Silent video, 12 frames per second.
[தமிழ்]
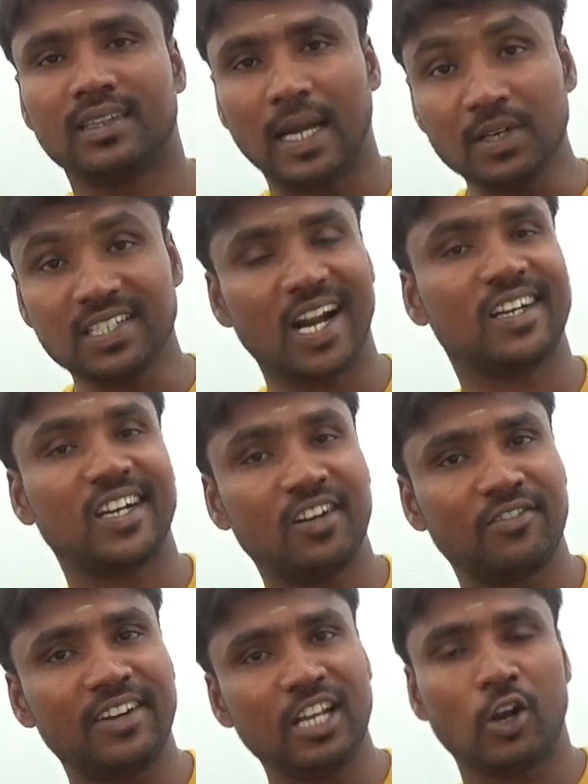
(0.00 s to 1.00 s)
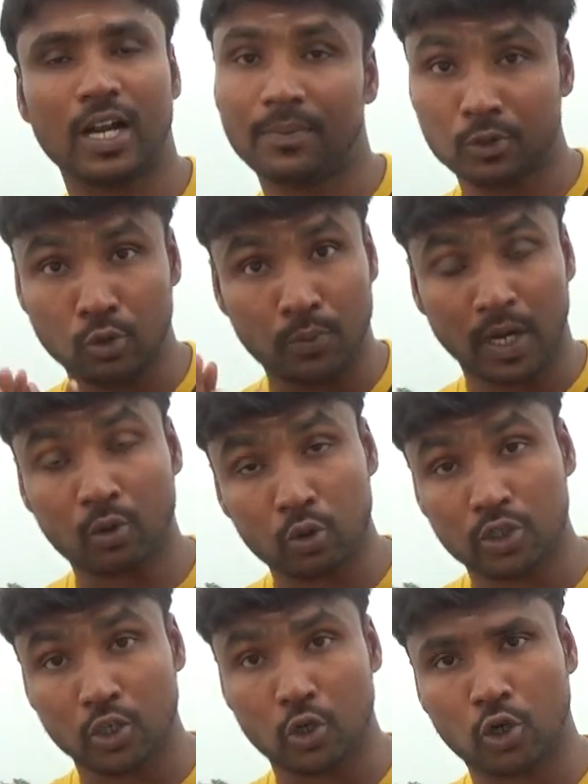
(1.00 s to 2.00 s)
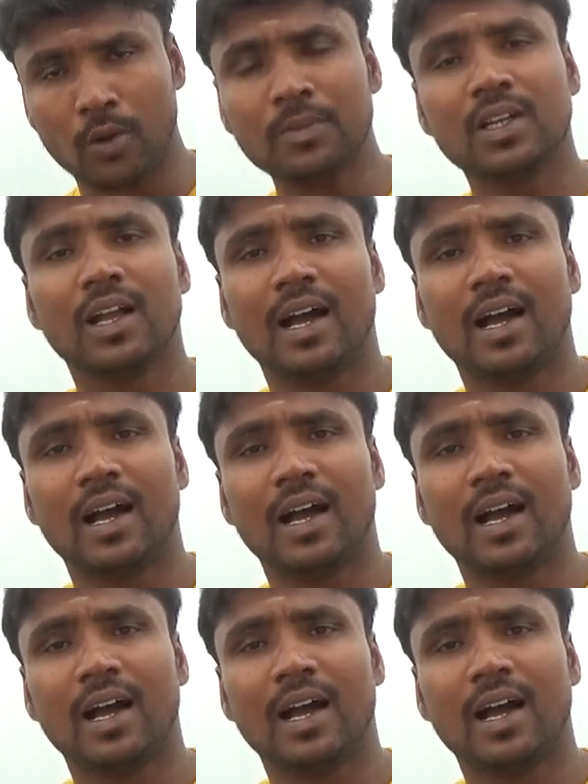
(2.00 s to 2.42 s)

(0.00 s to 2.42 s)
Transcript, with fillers: தமிழ் ஷார்ட்கட் வீடியோ எல்லாமே சூப்பராக கொடுத்துட்ருக்கோம்